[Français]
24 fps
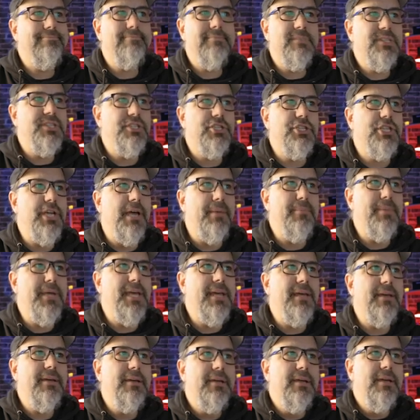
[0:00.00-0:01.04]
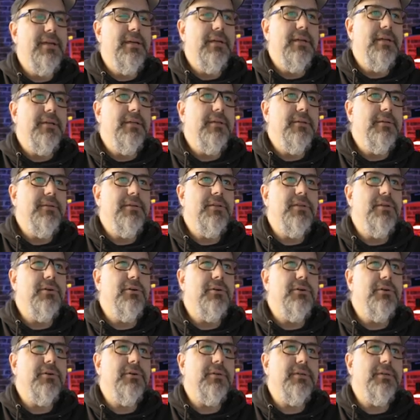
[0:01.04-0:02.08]
si jamais il y
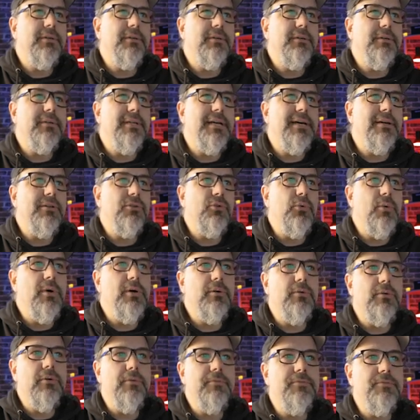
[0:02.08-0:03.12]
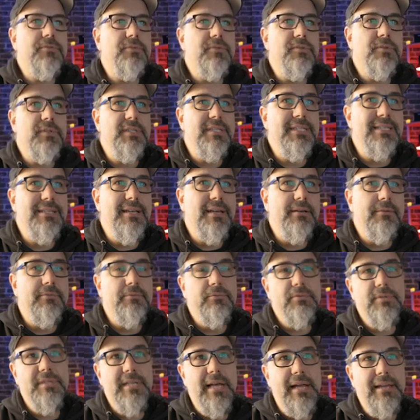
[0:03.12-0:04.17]
a un endroit où
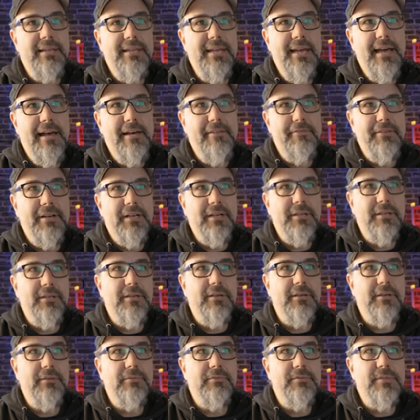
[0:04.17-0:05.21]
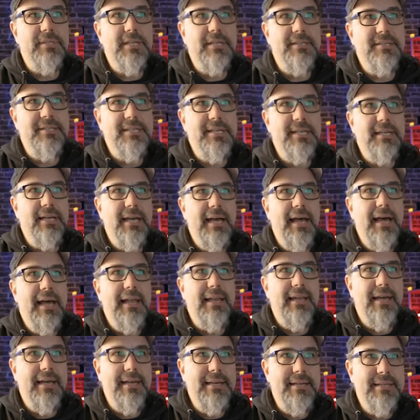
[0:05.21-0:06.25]
vous alliez avant, que vous étiez à
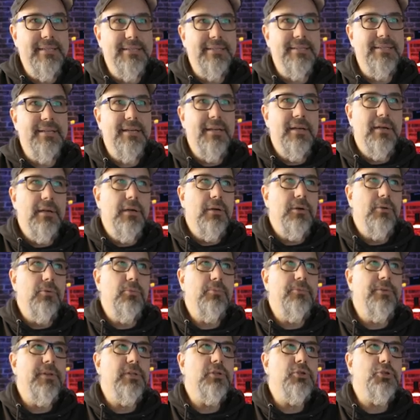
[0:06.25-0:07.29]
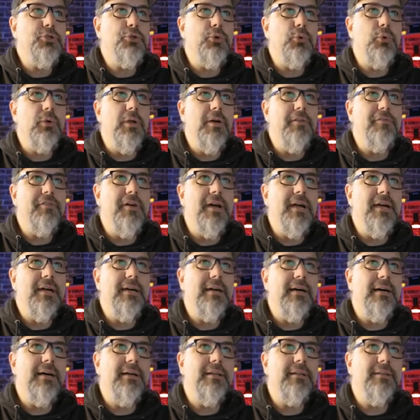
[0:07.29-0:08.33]
l'aise, vous pouvez toujours le
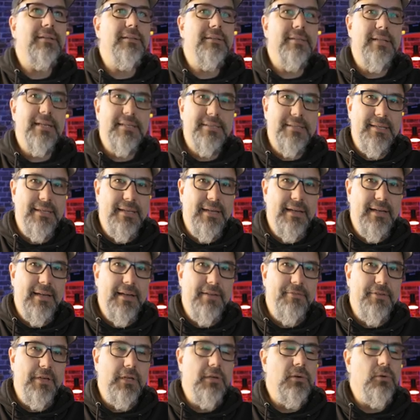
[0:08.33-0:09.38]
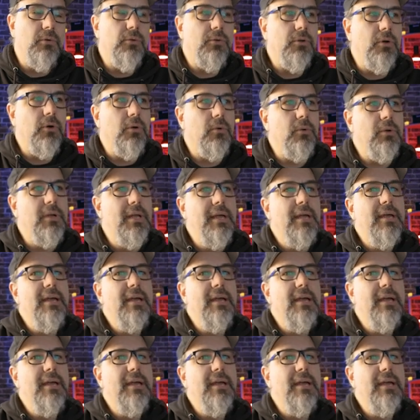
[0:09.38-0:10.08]
faire en accédant avec contrôle.